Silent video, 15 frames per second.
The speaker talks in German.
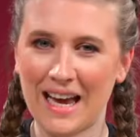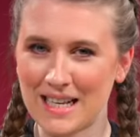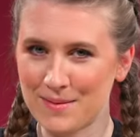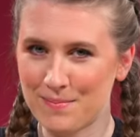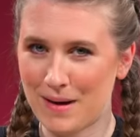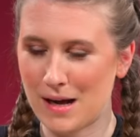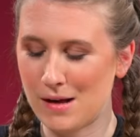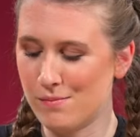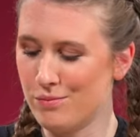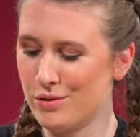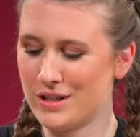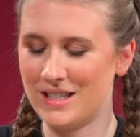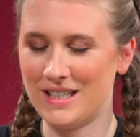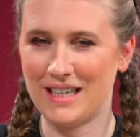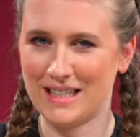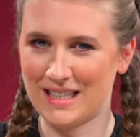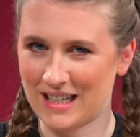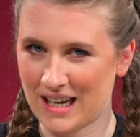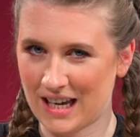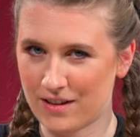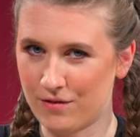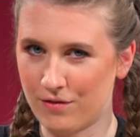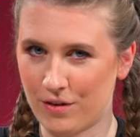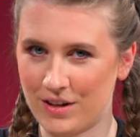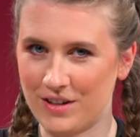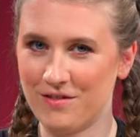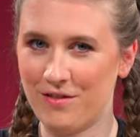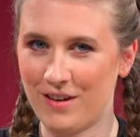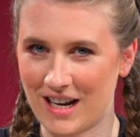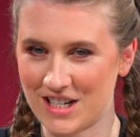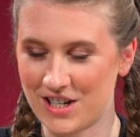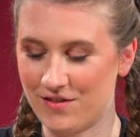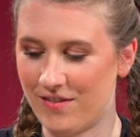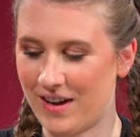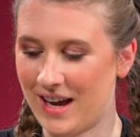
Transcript: Erstmal müssen die Etiketten von den Flaschen